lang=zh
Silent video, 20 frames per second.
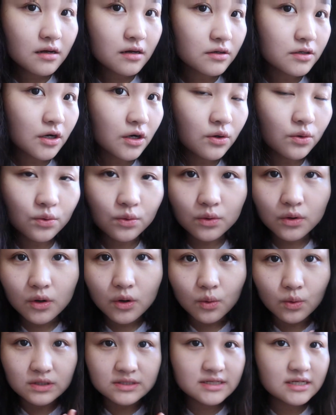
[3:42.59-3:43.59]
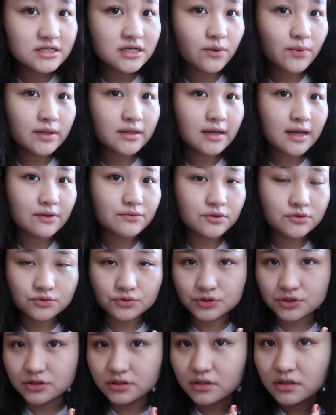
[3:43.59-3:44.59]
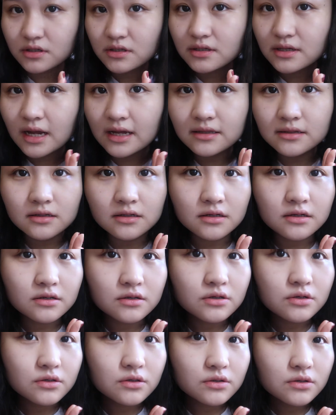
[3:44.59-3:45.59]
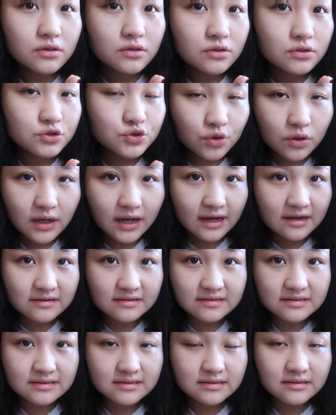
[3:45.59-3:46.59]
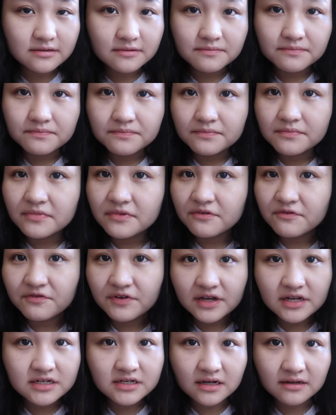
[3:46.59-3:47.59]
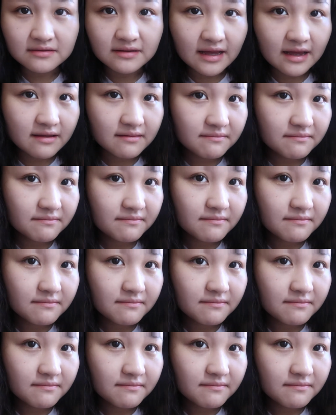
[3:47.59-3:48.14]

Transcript: 好，然后我现在上完的感觉就是它的妆感很挤，非常淡。